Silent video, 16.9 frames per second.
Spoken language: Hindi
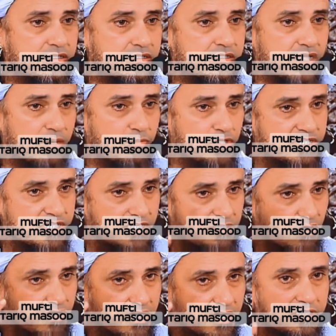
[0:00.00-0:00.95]
सर मुझे
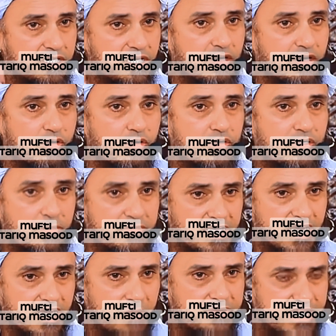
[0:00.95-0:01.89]
ज्यादा ऑर्डर ना दिया करो कभी
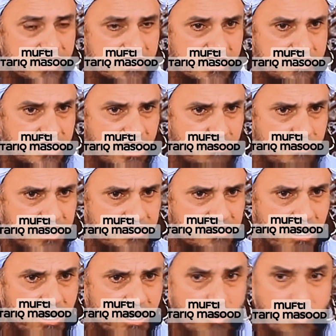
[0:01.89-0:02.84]
देखा आपने ऐसे स्टाइल में
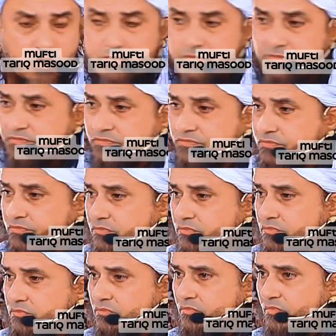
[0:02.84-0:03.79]
बात कर रहा
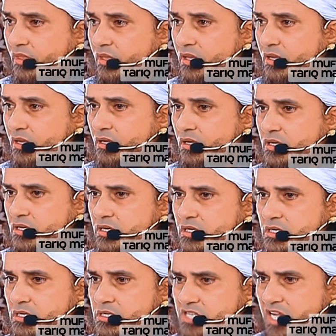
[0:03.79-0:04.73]

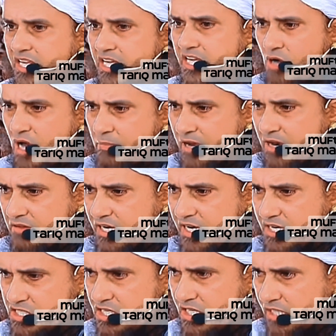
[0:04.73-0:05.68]
हो सर ये जो आप हर वक्त
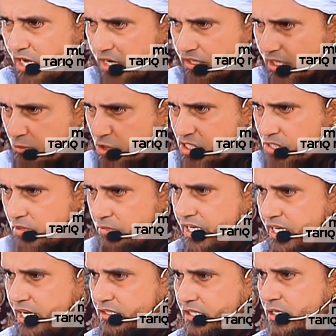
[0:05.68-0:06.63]
की नसीहतें करते हैं मुझे समझ
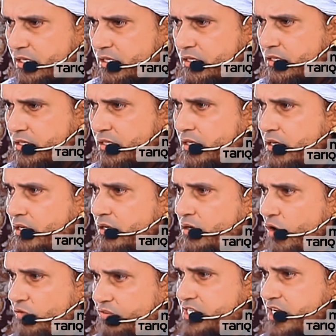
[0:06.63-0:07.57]
में नहीं आती
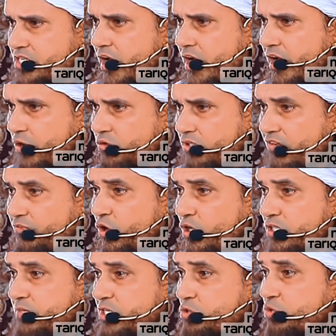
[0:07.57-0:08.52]
ऑफिसर्स कर रहे होते हैं ना
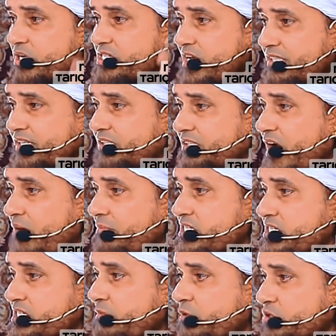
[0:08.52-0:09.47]
फौज में चूंकि ज्यादा एहतराम
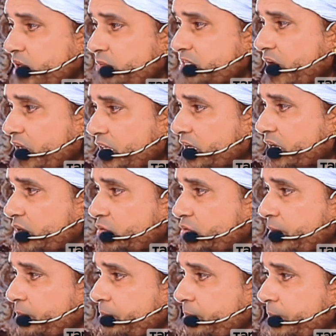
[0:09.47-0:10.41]
है इसलिए मैं उनकी मिसाल दे रहा
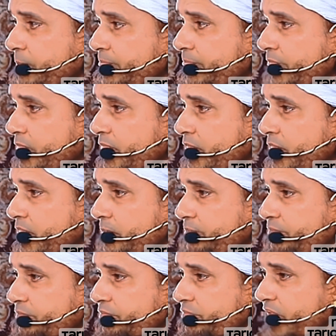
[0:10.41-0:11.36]

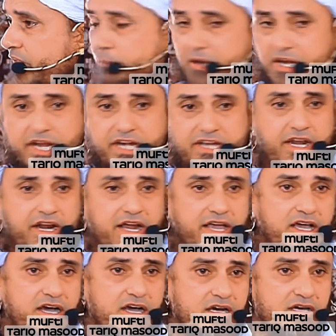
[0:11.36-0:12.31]
हूं एक ब्रिगेडियर
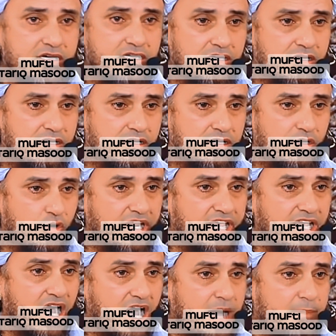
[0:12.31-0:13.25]
आया और
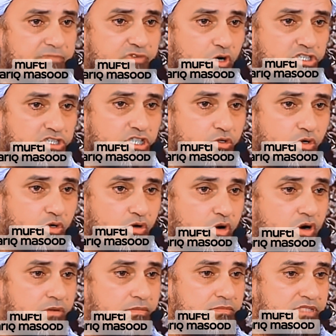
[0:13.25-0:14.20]
एक आम फौजी को
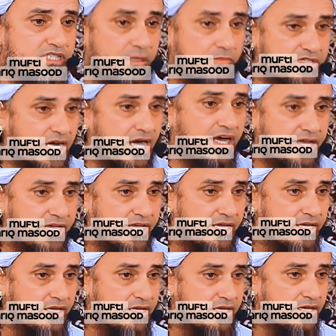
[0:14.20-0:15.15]
समझा रहा
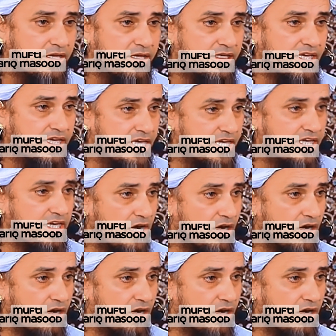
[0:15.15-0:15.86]
है कि ये किया